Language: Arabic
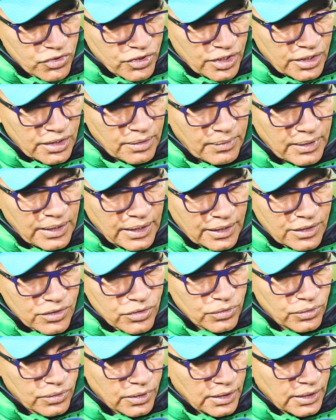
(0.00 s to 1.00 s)
الجانب اللي
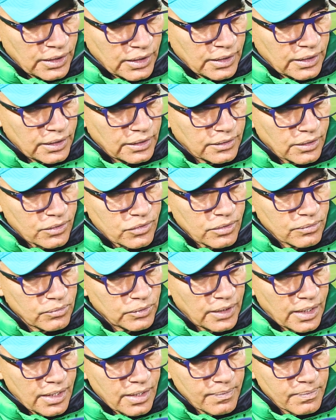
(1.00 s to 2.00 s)
خصو يدرس
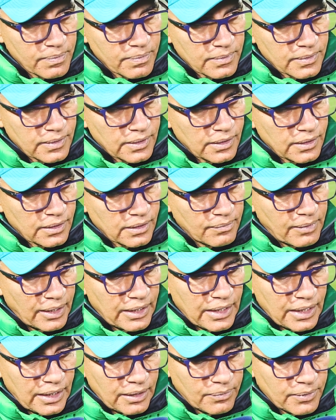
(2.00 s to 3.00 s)
المدرب مع
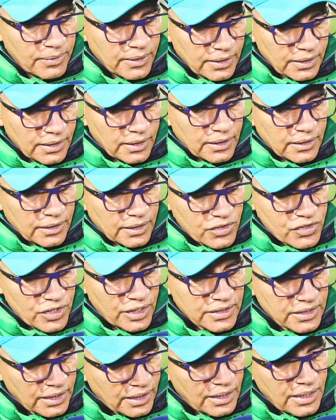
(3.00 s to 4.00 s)
اللاعبين يرجع
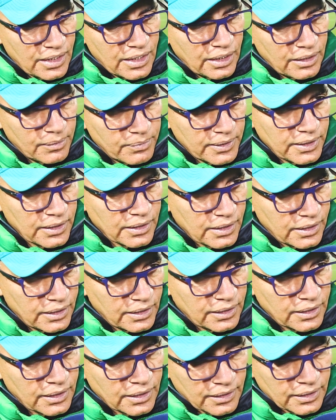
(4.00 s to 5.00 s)
الثقه للاعبين
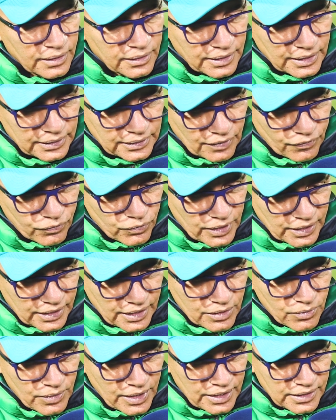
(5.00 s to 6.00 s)
لان كطرف واحد
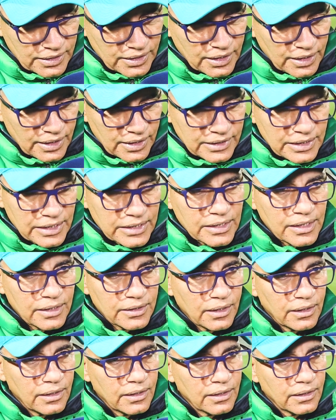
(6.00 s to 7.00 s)
كاين واحد سلسله
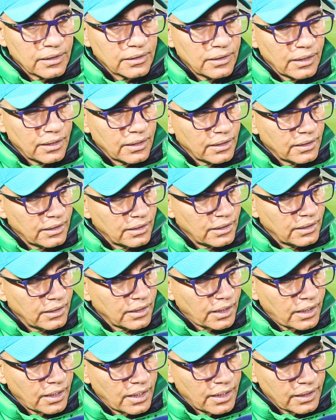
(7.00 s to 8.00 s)
ديال ديال
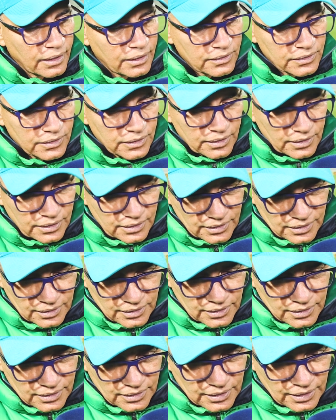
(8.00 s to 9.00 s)
اللقاءات آه،
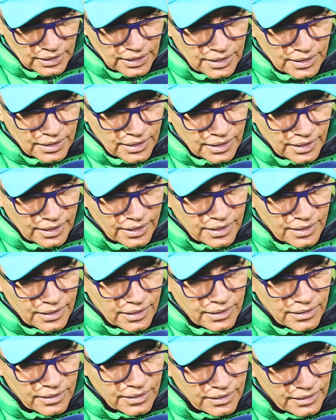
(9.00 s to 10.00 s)
الغير الغير
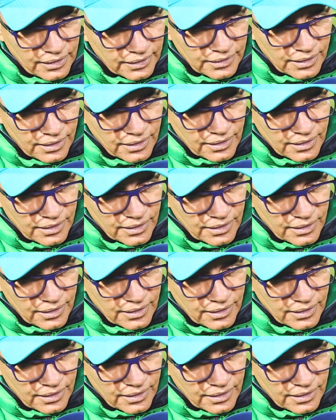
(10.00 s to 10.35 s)
يعني